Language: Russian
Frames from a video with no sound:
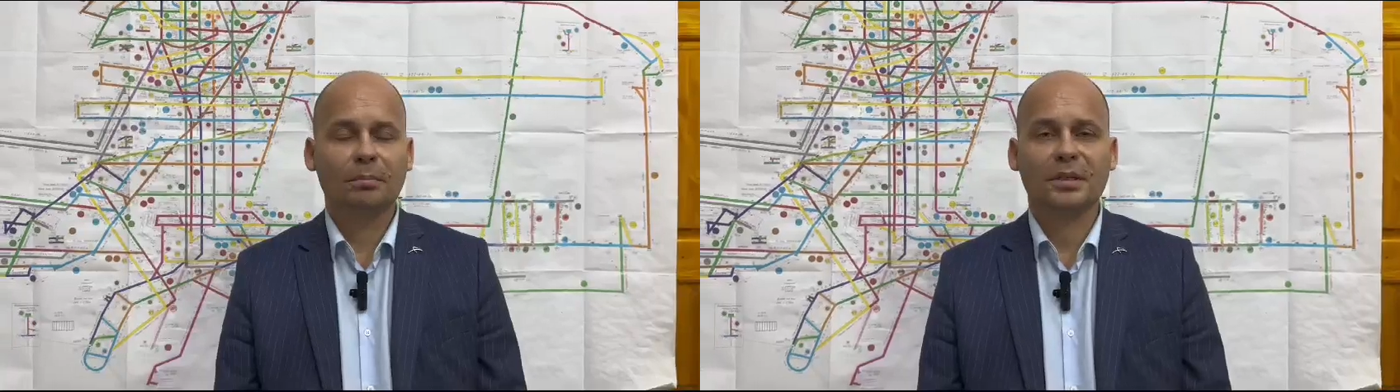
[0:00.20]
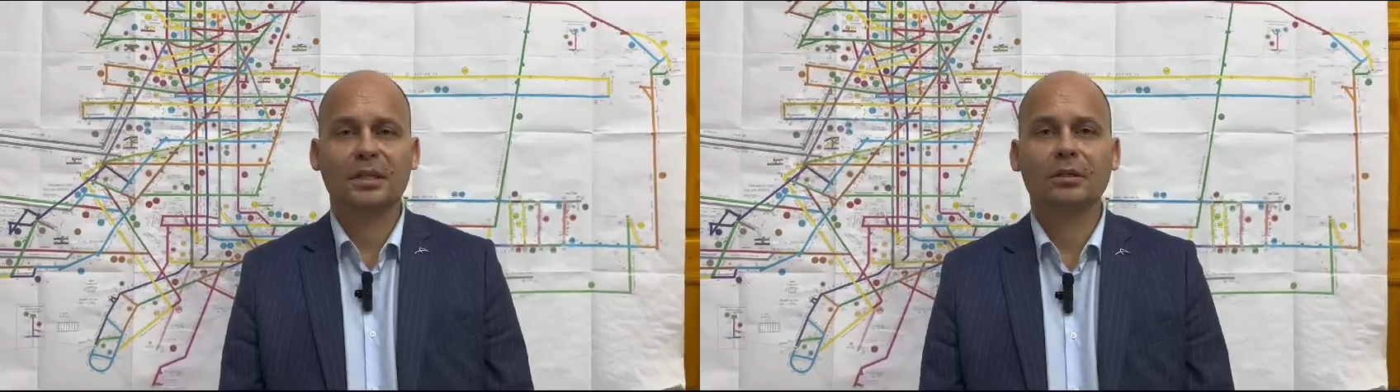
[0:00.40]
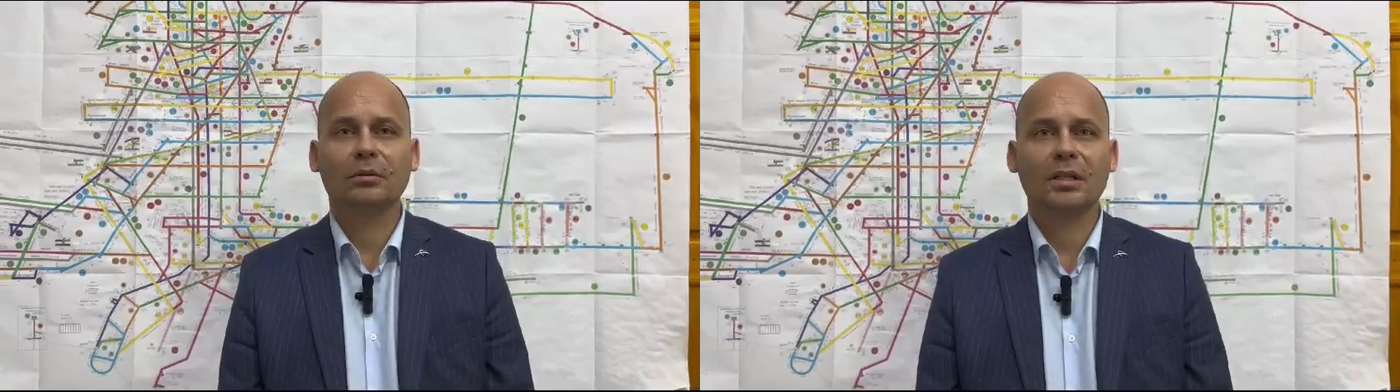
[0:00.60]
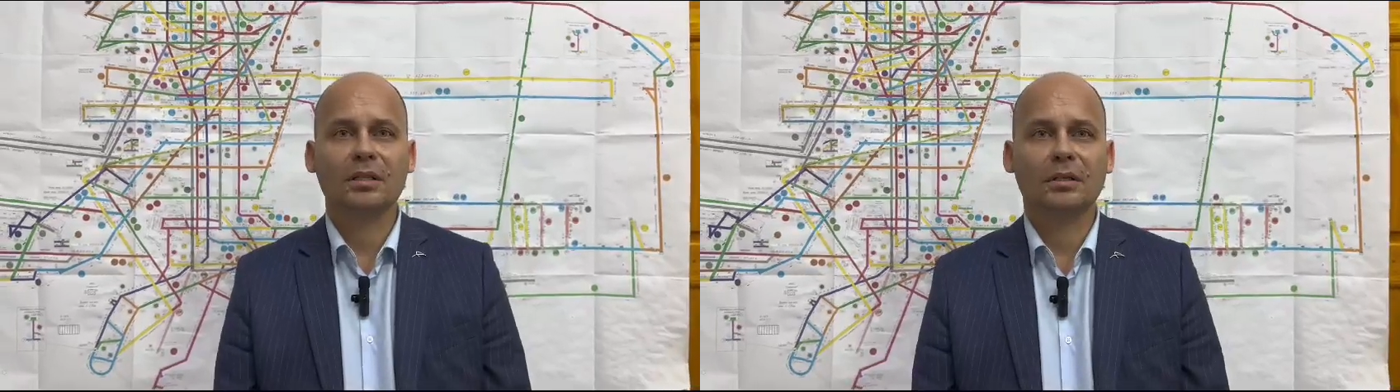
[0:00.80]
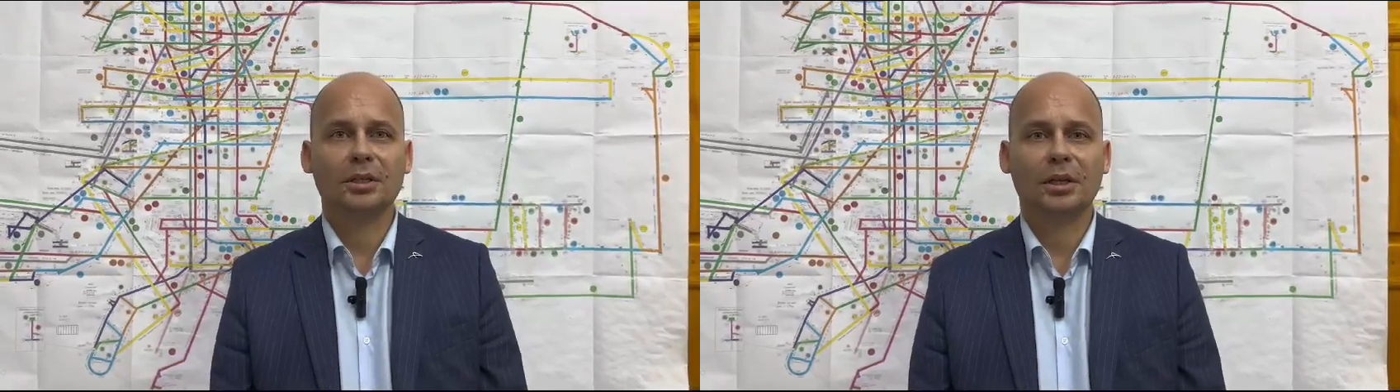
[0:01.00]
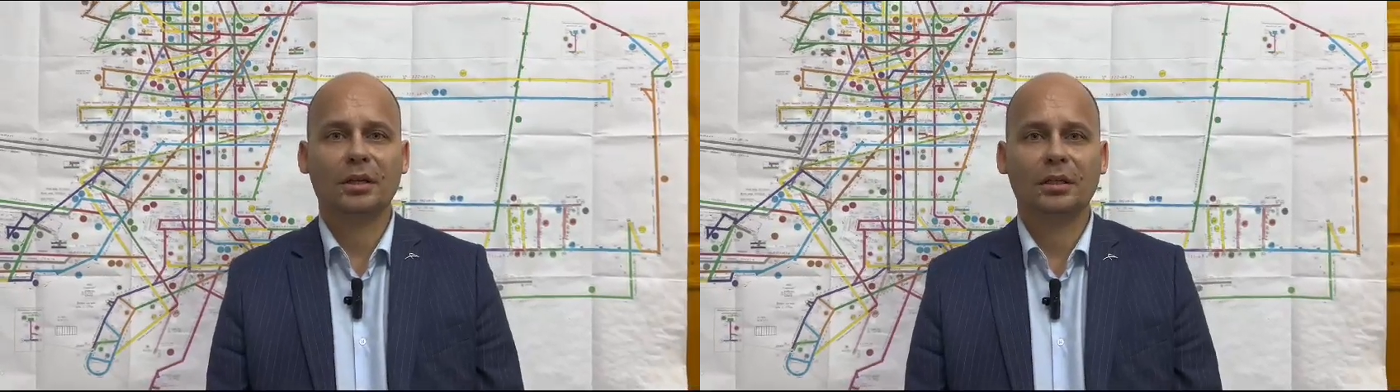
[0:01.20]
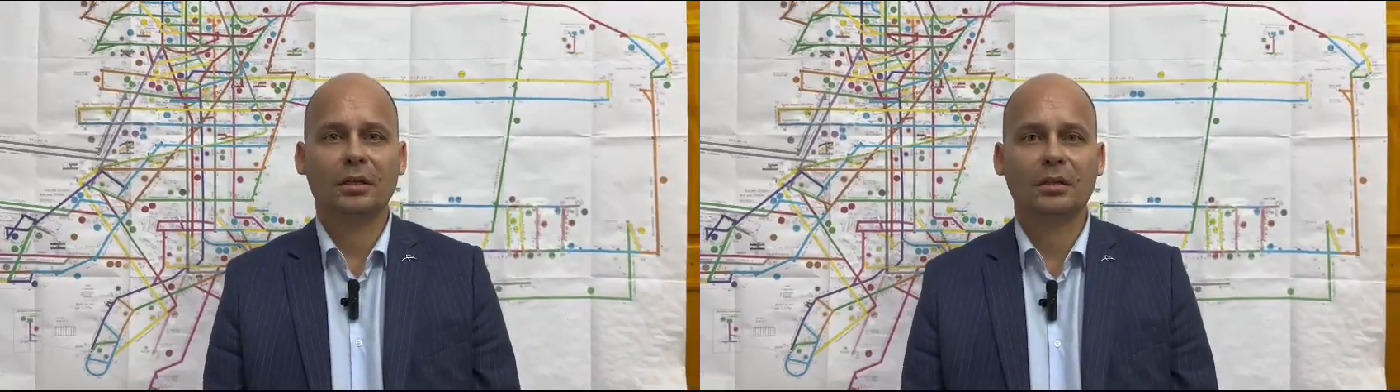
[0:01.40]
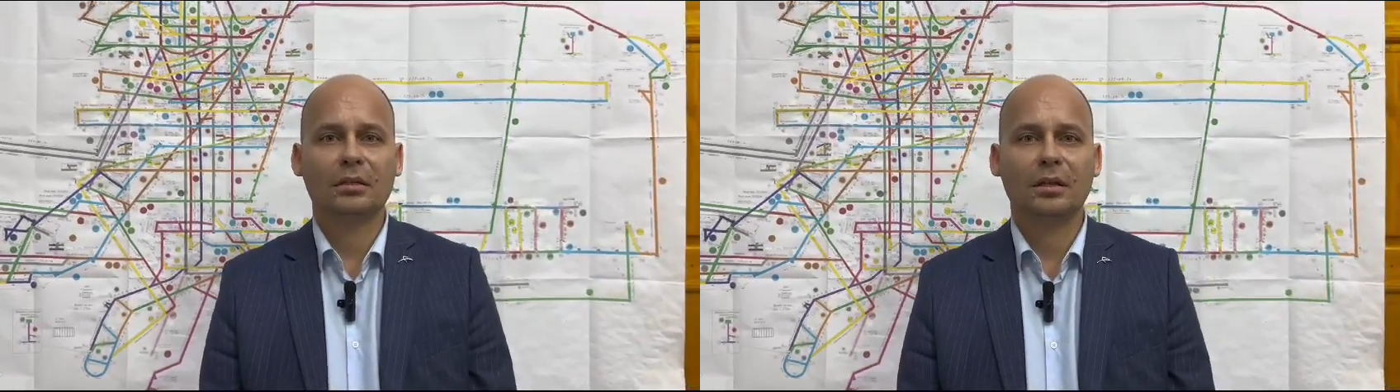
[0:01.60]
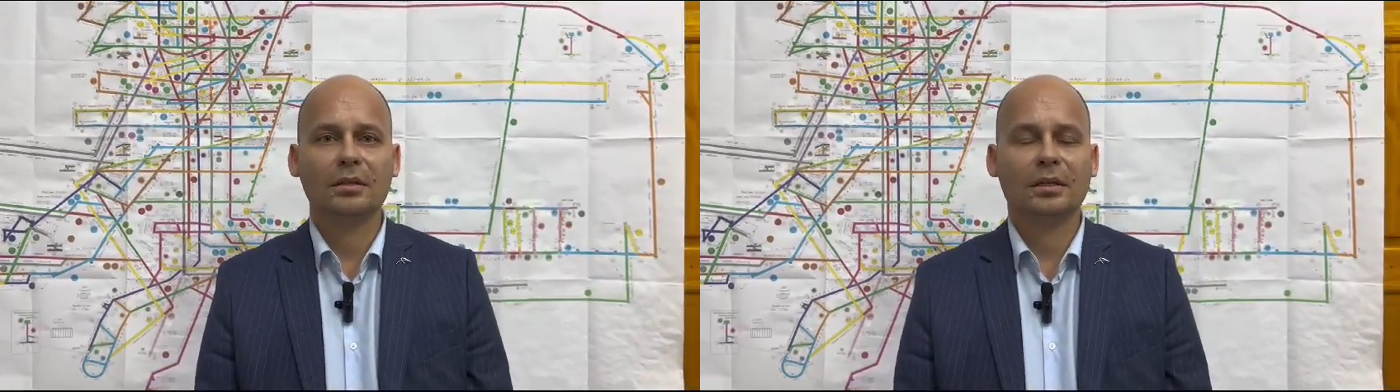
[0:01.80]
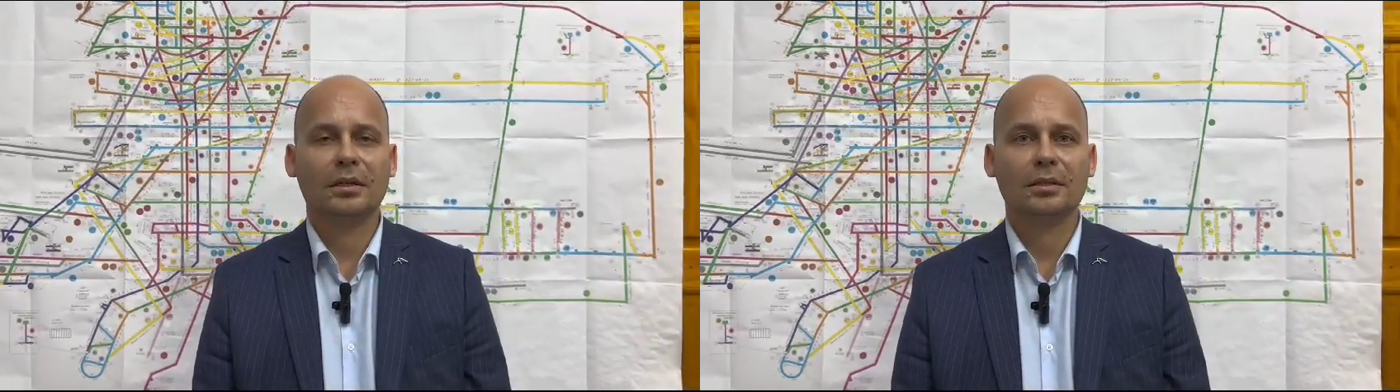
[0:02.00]
По ситуации на шахте
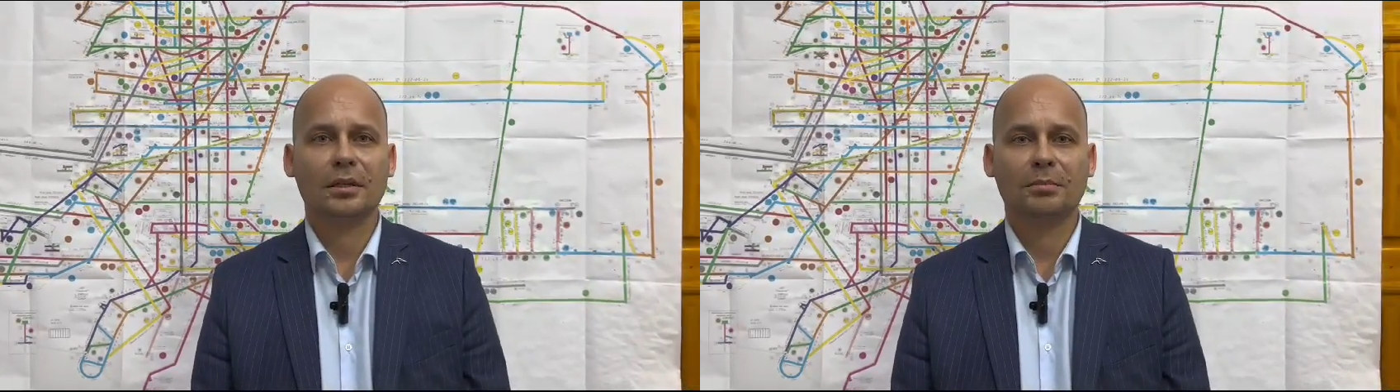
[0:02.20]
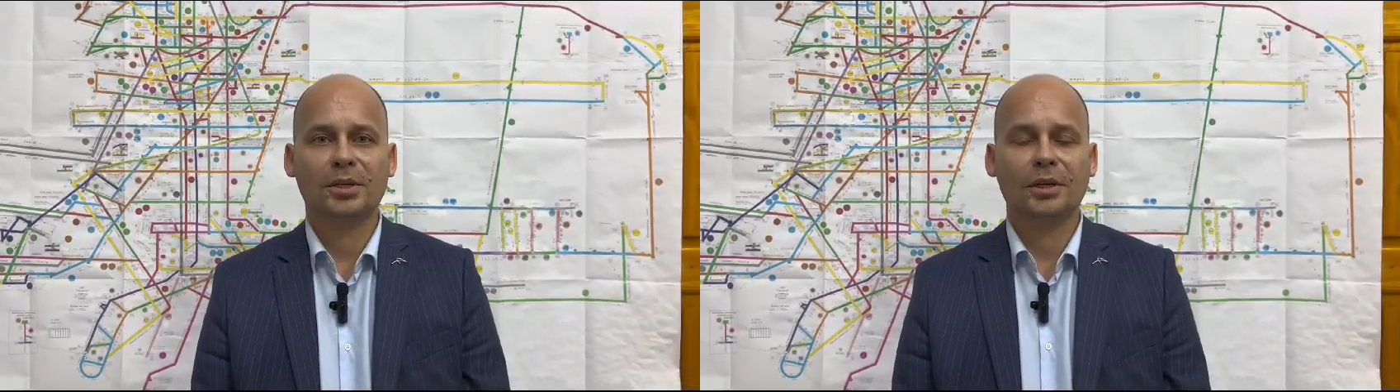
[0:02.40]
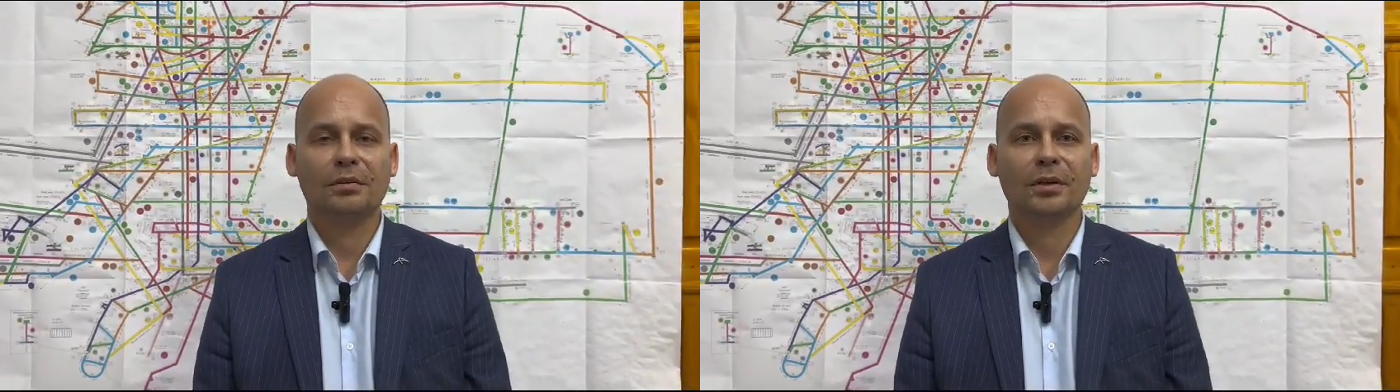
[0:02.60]
«Казахстанская» сообщаю,